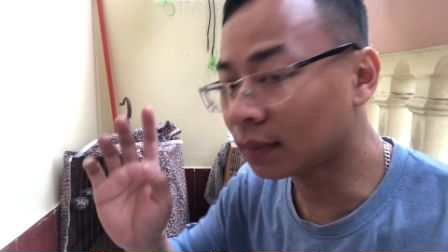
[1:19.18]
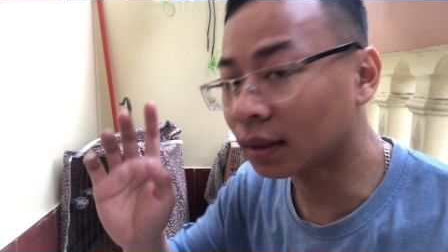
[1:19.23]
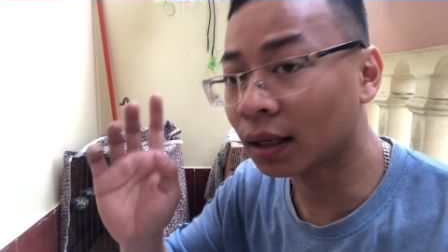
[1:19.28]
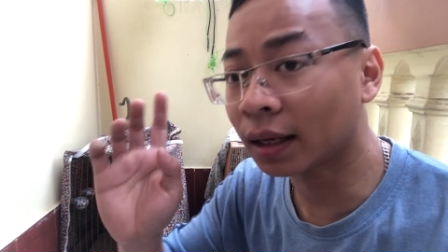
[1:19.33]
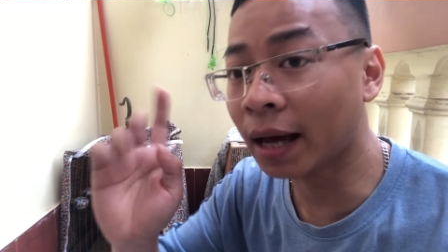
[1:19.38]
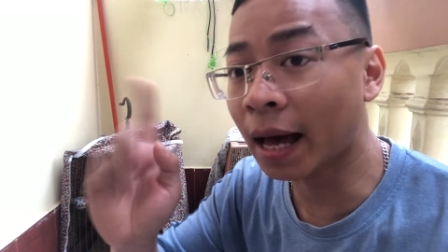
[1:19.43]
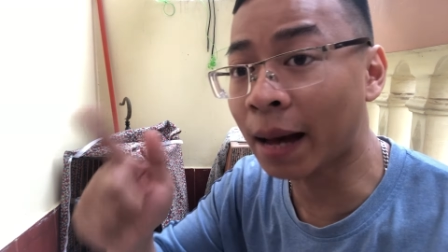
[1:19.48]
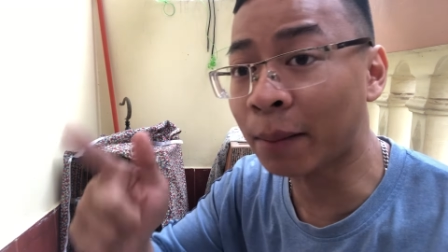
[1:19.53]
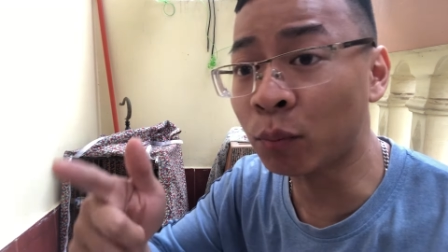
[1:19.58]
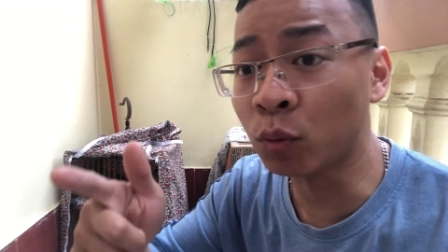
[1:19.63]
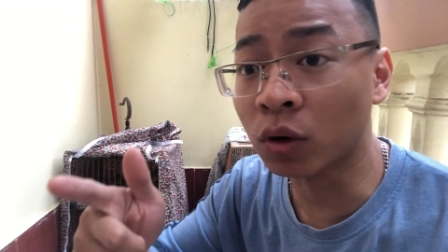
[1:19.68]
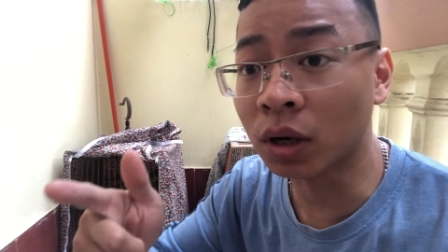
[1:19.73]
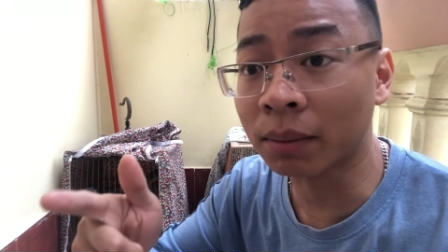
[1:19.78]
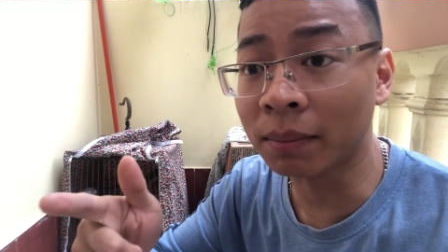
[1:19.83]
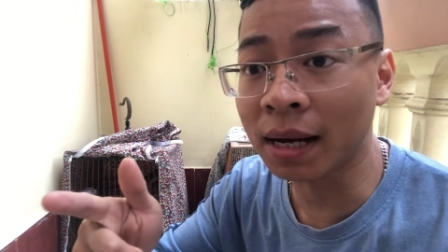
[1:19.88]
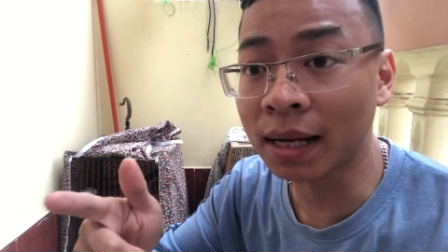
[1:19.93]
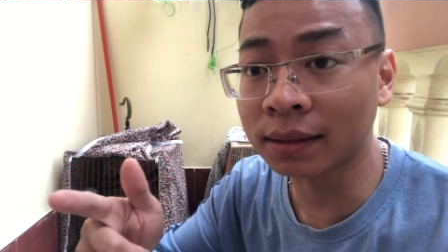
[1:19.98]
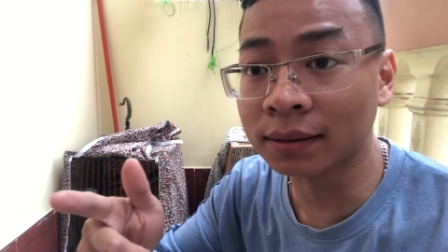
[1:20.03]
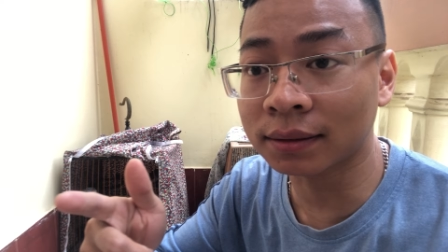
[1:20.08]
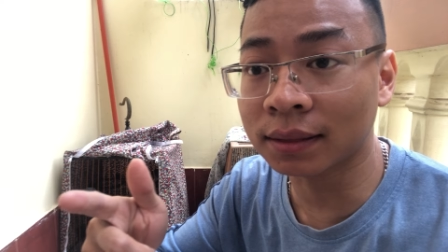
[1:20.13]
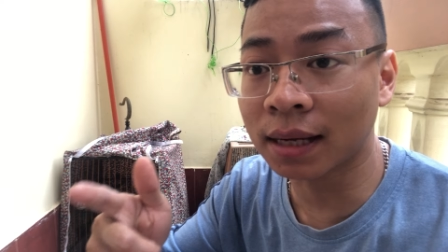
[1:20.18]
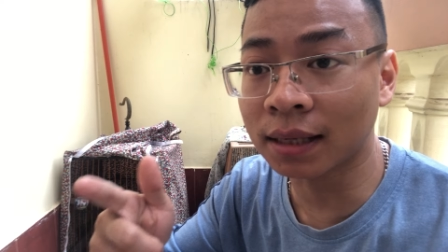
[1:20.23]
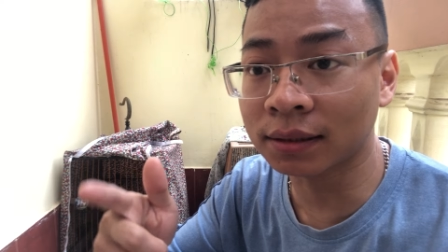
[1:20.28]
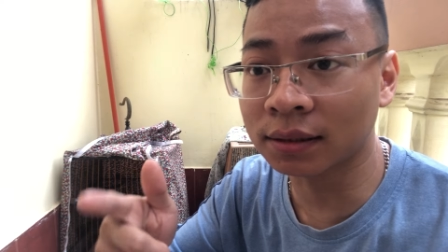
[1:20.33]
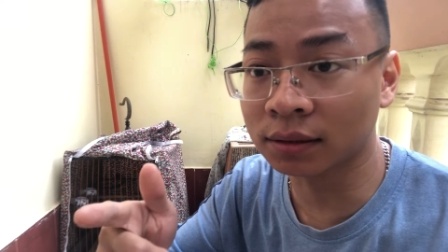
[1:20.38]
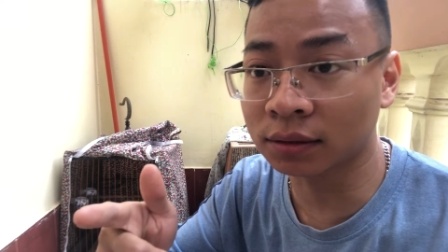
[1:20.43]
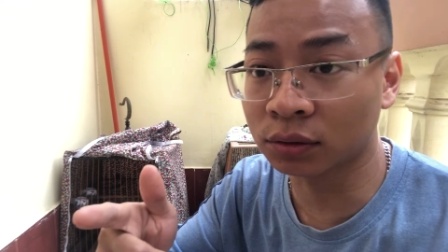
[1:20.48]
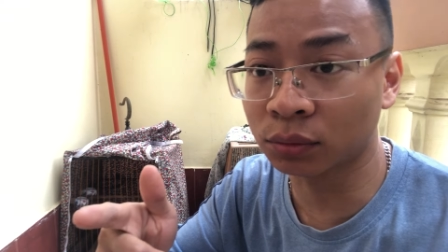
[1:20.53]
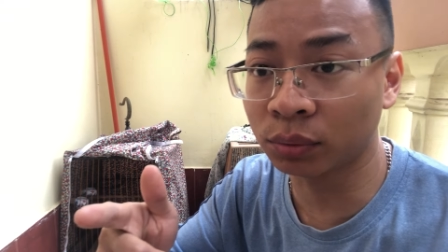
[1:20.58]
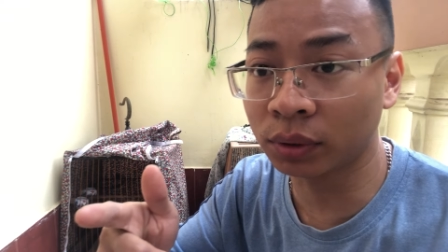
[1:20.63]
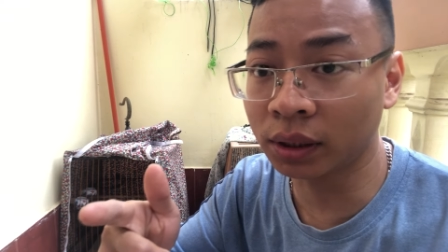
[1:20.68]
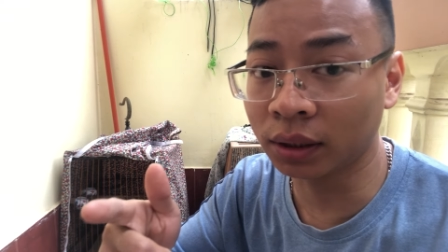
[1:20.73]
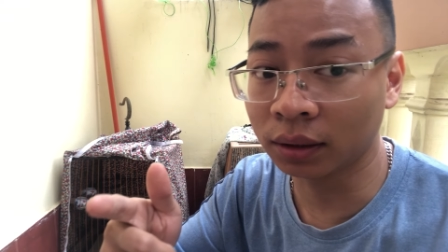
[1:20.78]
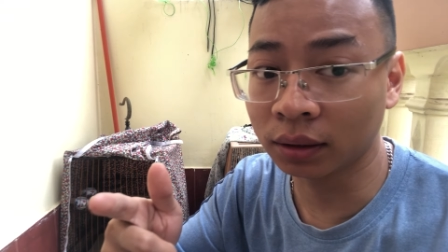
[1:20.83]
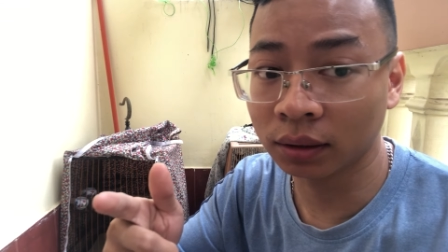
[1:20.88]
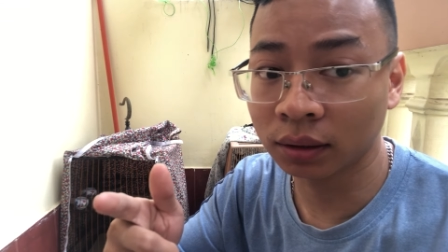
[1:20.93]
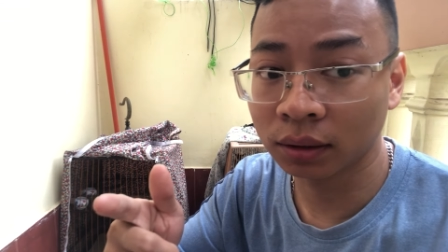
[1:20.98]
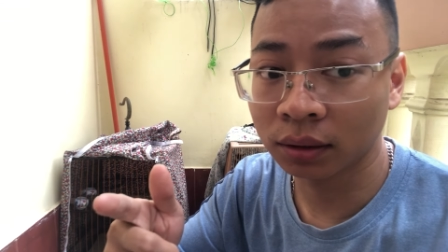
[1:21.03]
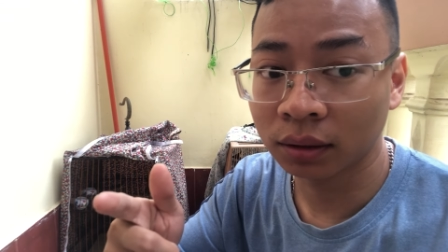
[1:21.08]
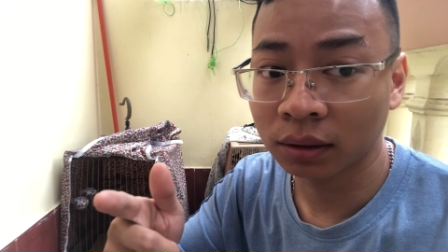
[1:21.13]
cám của các bác đang sử dụng ấy.
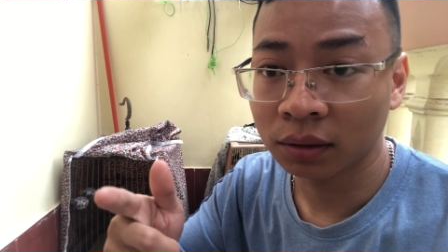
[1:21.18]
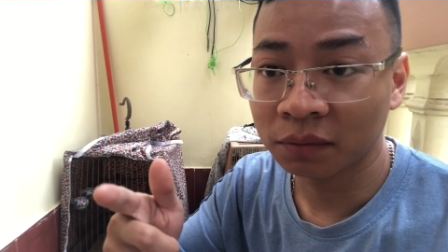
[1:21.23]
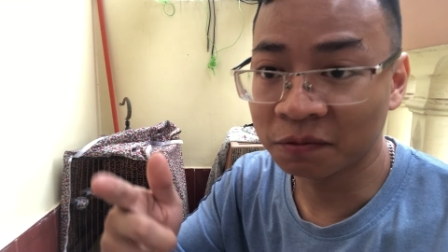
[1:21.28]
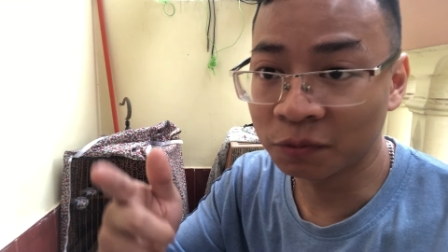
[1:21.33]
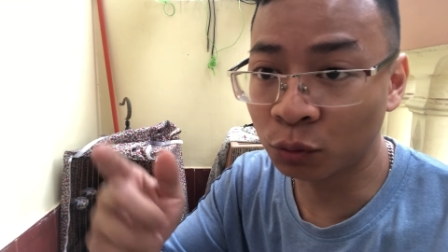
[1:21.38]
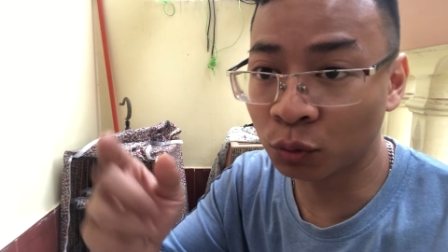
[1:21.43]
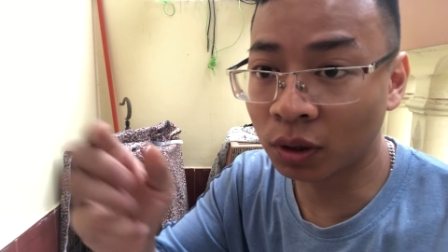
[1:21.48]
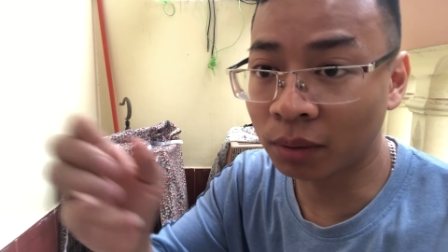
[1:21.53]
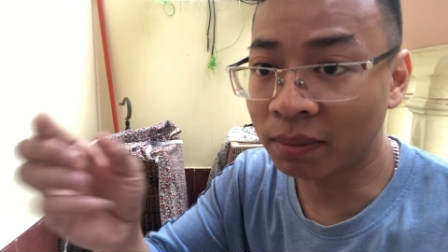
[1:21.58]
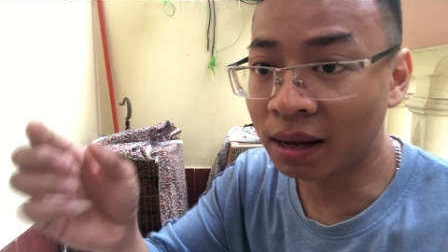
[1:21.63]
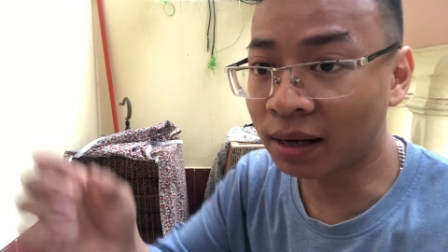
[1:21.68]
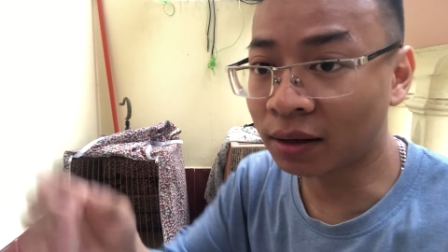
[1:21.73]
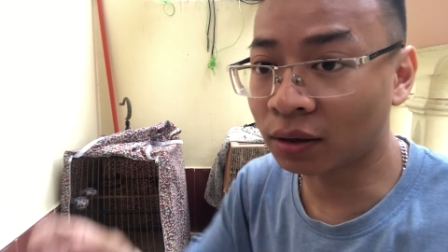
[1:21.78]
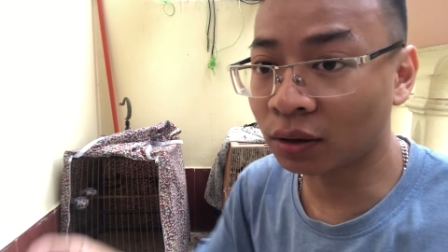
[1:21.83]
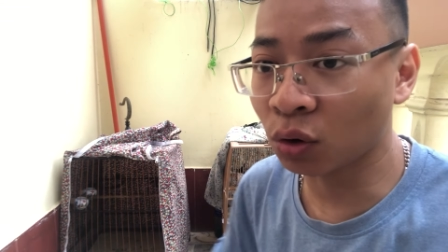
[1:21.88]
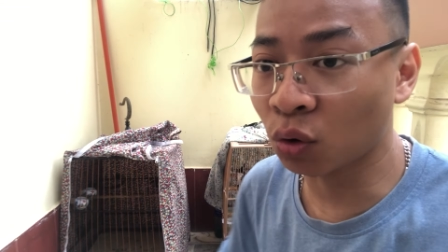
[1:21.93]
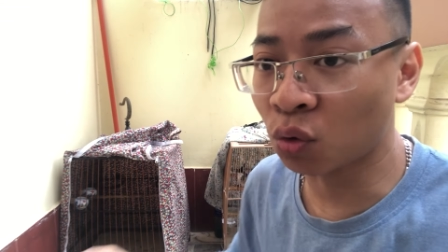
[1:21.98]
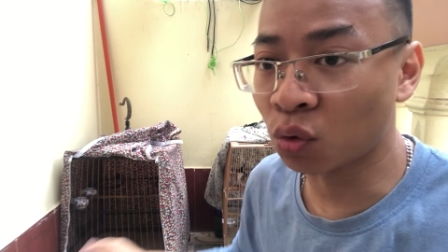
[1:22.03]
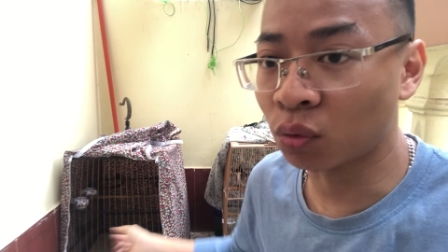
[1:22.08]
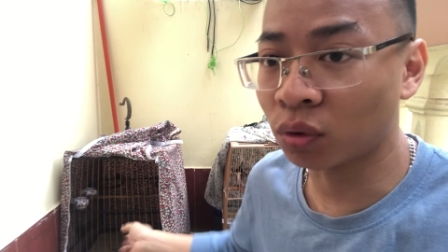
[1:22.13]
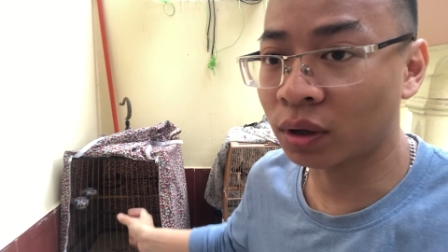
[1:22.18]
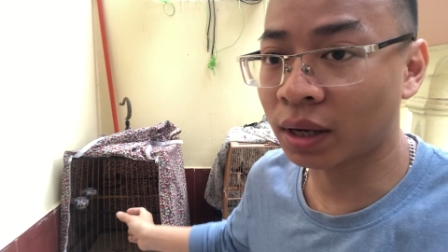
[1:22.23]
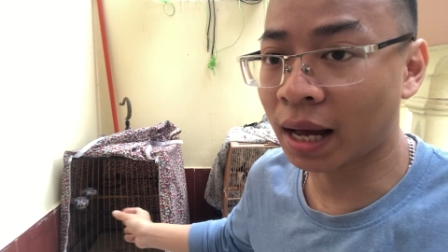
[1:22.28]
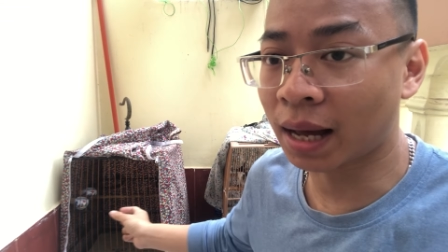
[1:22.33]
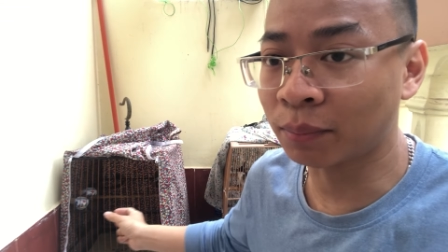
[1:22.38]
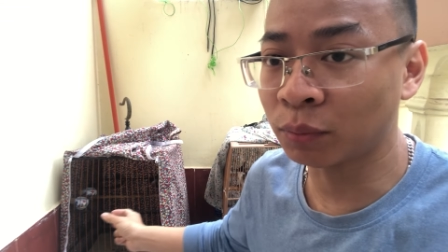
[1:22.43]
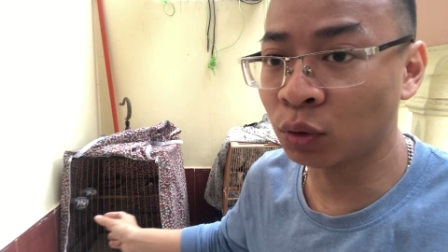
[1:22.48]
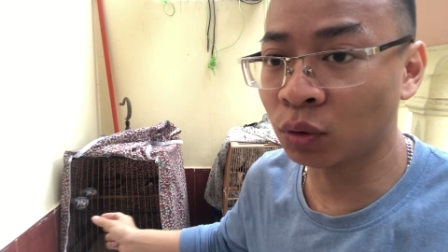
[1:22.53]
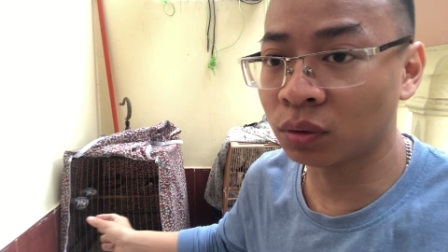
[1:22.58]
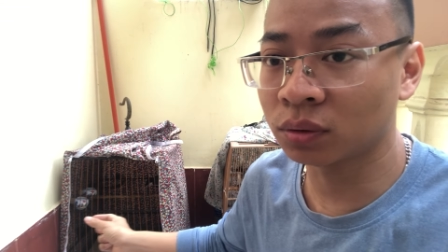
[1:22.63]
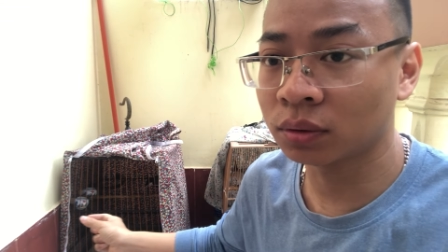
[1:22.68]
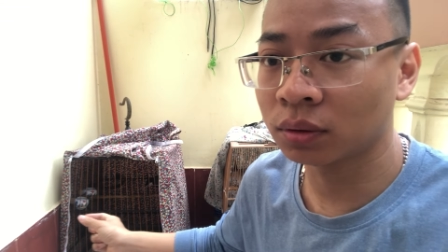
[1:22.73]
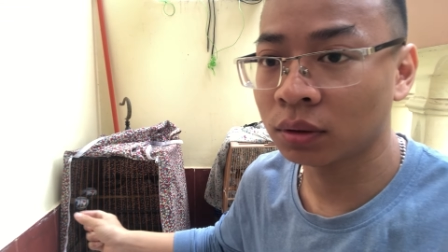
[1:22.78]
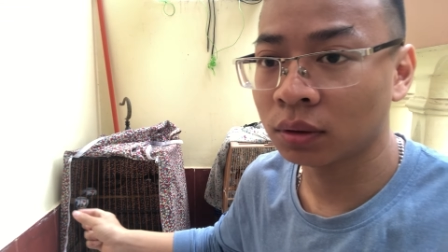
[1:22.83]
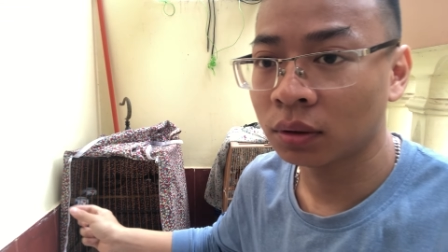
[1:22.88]
Ví dụ các bác đổ cám đúng không?